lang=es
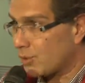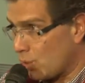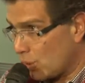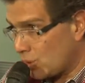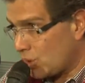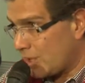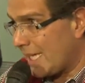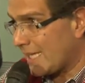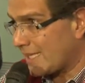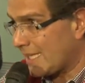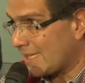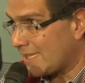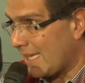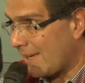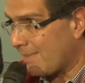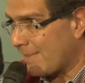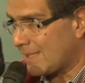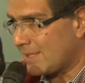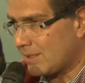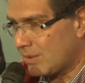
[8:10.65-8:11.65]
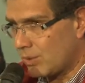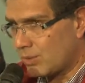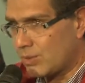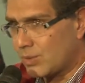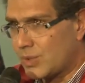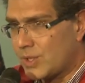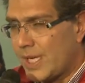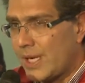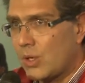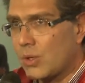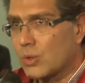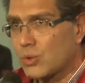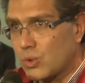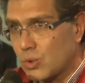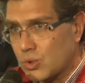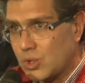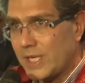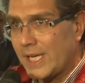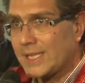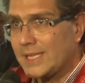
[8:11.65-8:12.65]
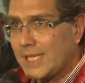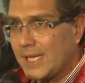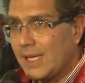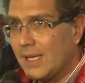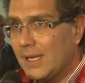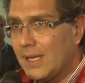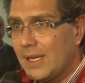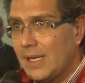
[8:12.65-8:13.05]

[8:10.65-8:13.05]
Son siete temas, no son cinco, son siete.